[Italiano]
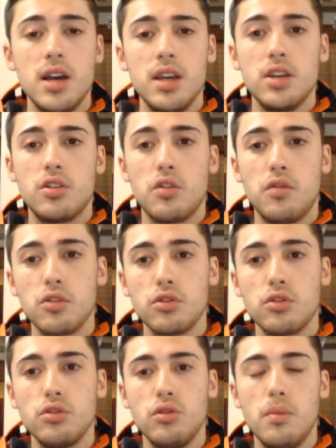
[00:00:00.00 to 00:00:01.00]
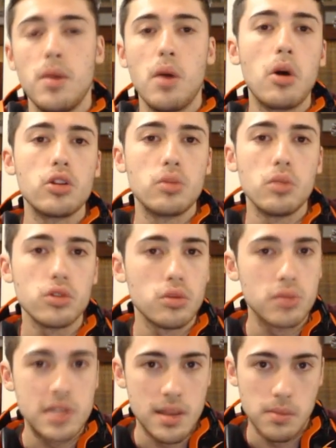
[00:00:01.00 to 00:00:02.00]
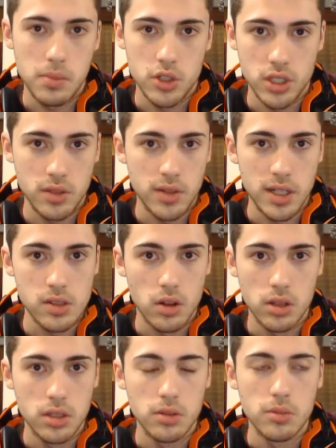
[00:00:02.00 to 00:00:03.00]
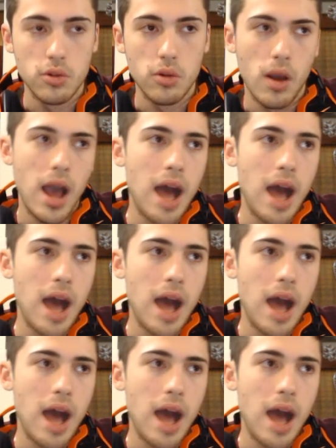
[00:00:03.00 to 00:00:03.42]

In confronto YouTube è un modo molto più semplice di fare soldi comunque,